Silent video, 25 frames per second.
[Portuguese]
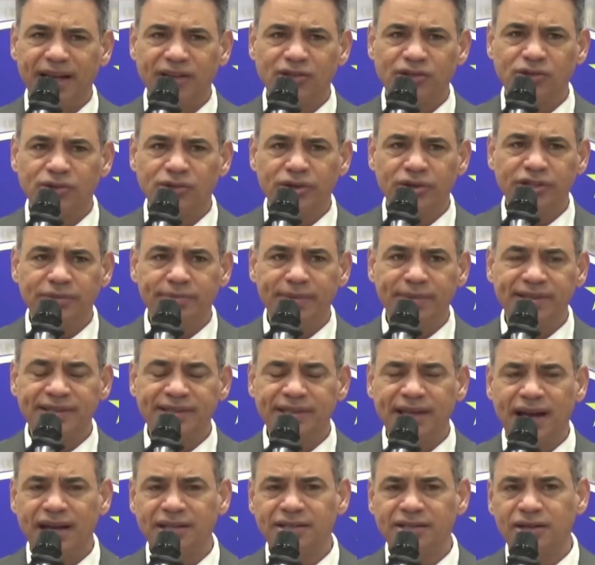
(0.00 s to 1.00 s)
pregações,
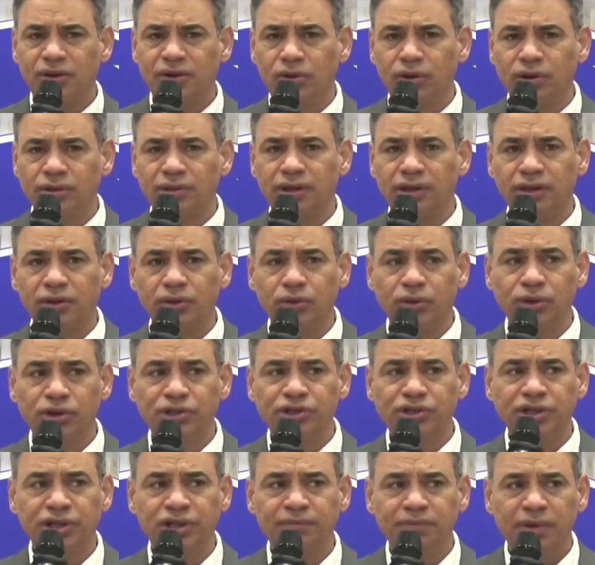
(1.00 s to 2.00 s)
mensagem ontem e
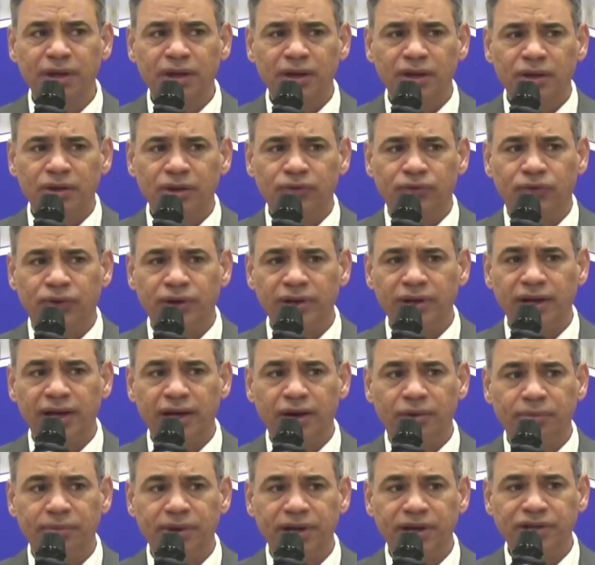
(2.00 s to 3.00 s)
hoje. Foi
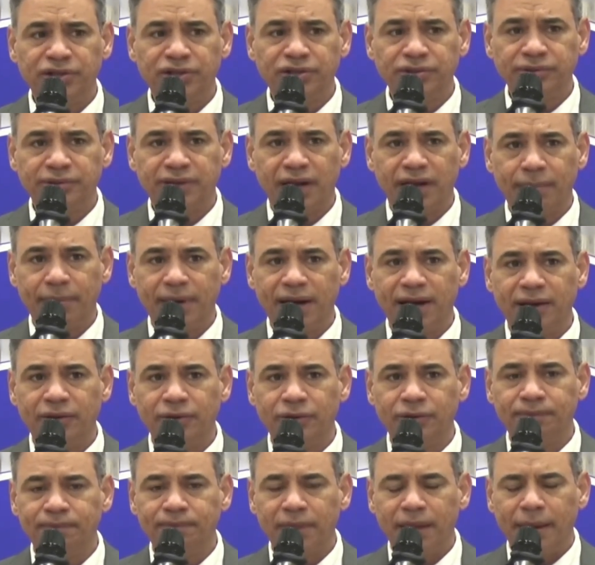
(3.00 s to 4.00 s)
realmente um
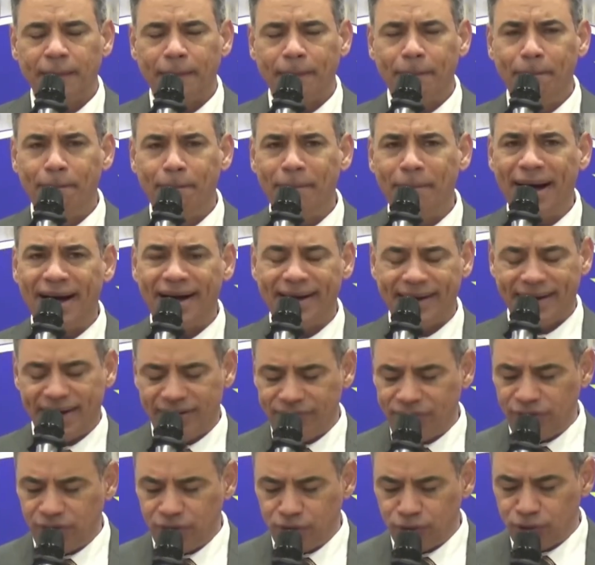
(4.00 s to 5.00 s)
trabalho
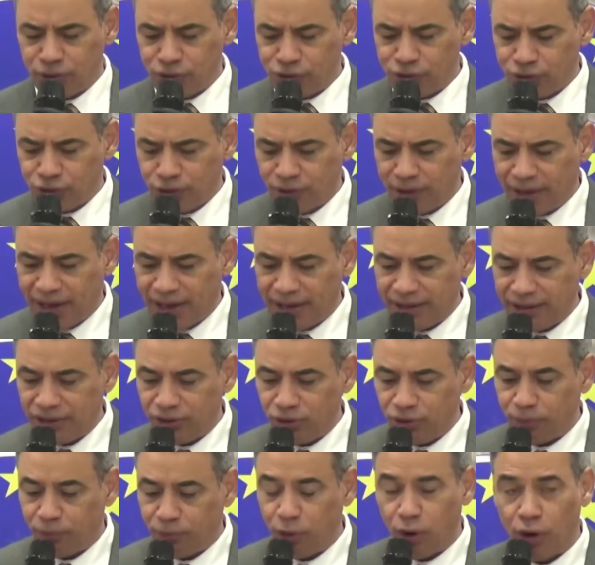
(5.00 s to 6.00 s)
maravilhoso
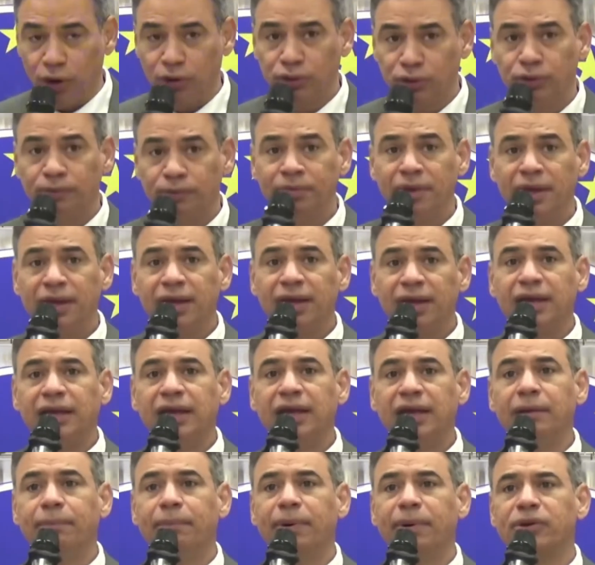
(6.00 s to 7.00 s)
ali no Porto.
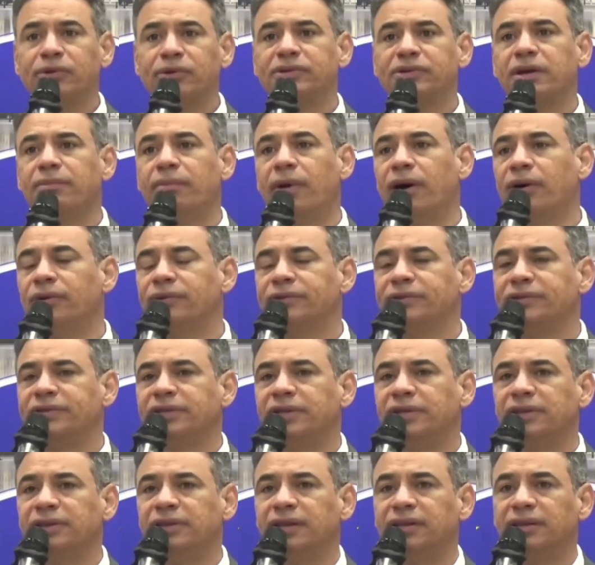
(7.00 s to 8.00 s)
E para os
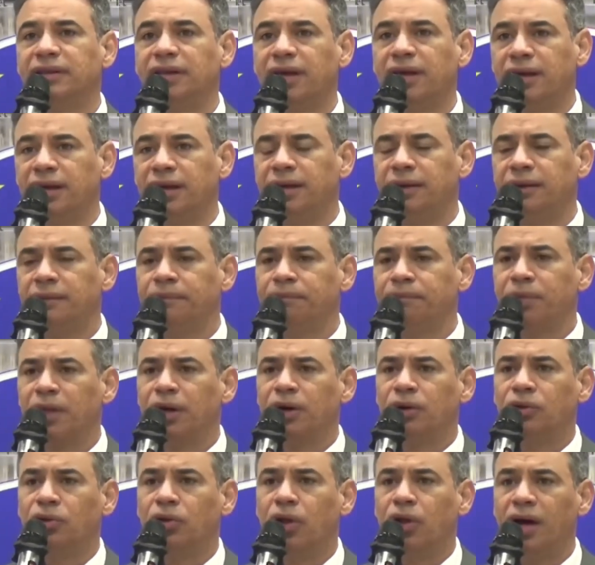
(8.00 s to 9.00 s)
irmãos entenderem,
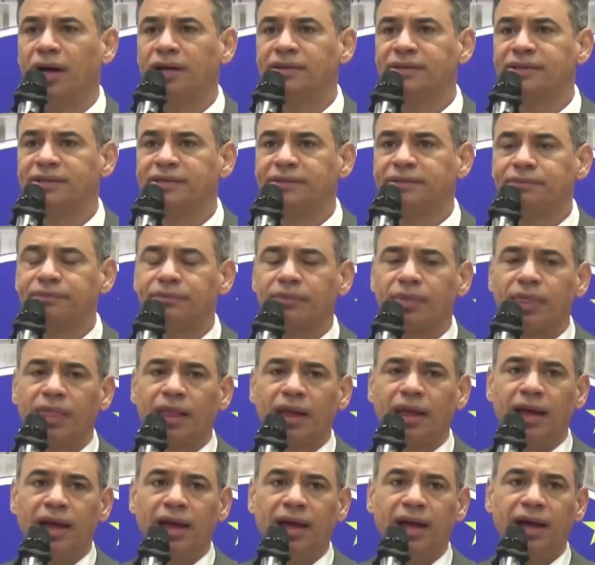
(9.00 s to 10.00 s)
nós
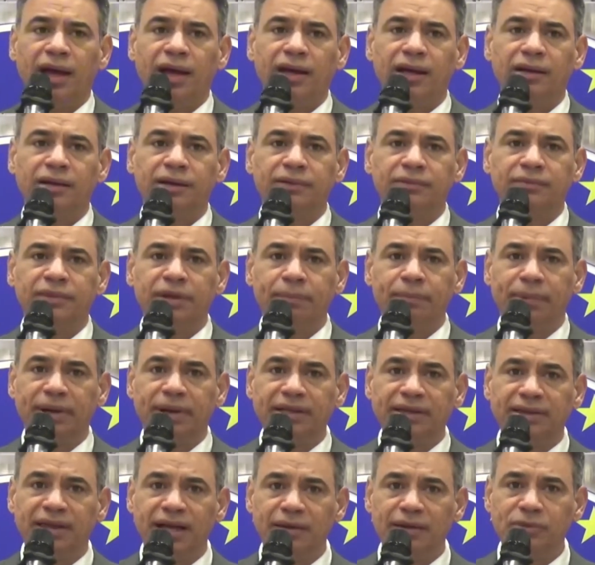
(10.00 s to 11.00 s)
é,
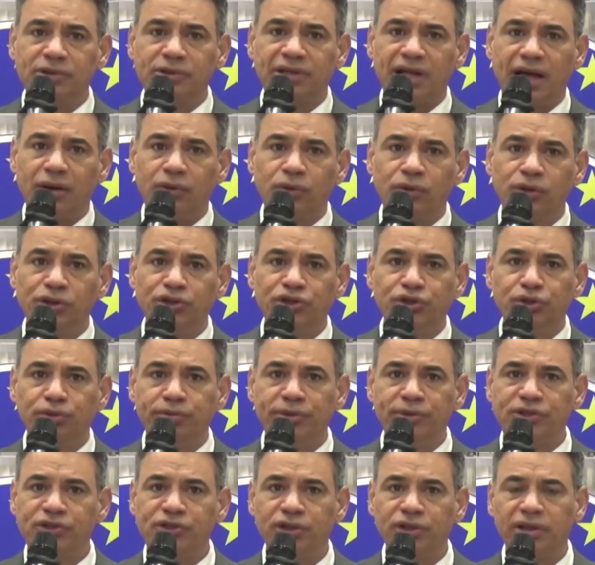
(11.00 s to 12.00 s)
implantamos lá hoje
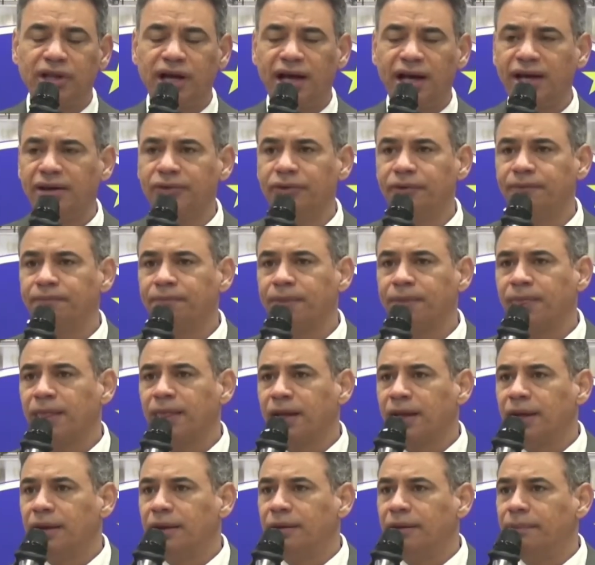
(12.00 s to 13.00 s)
um missionário,
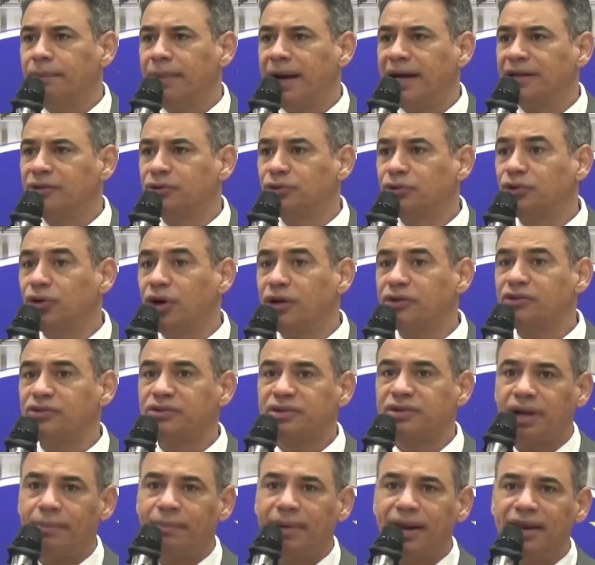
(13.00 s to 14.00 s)
mas o
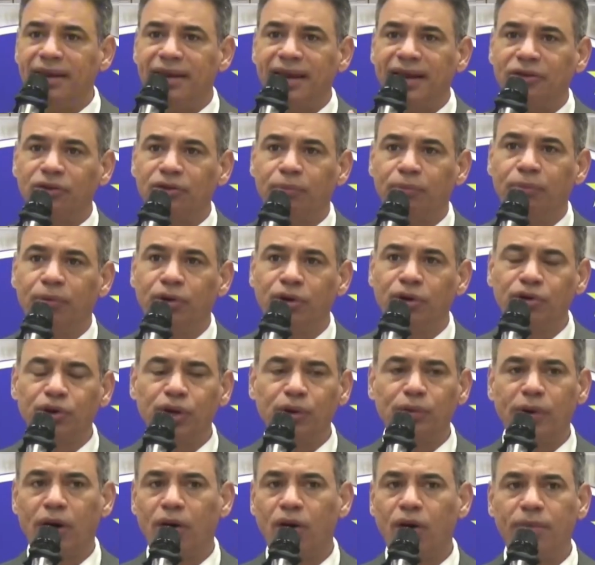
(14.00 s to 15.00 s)
nosso trabalho lá no
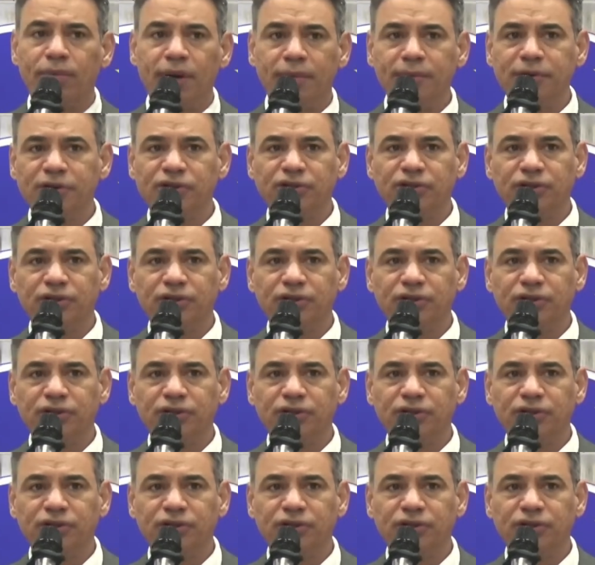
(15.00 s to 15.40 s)
Porto é uma obra